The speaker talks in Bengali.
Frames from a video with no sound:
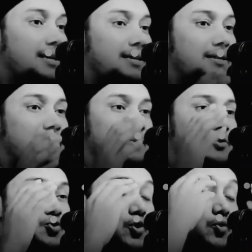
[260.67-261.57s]
নাই
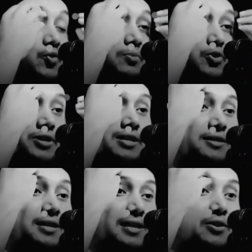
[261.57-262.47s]
চোখগুলো বসে
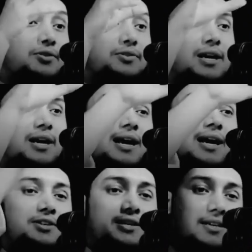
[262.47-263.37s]
যাচ্ছে কারণ সারা
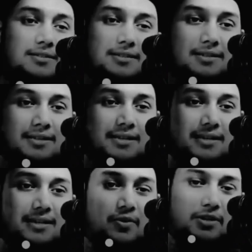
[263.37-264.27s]
রাত জেগে থাকছে
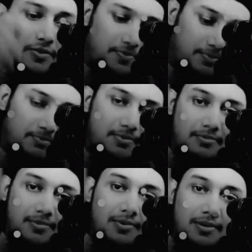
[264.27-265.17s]
ওই যে
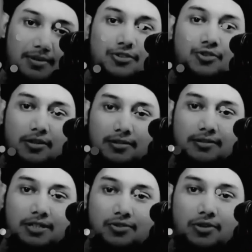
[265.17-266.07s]
টিকটক
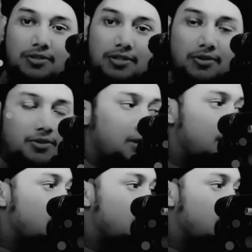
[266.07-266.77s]
টিকটক টিকটক সারা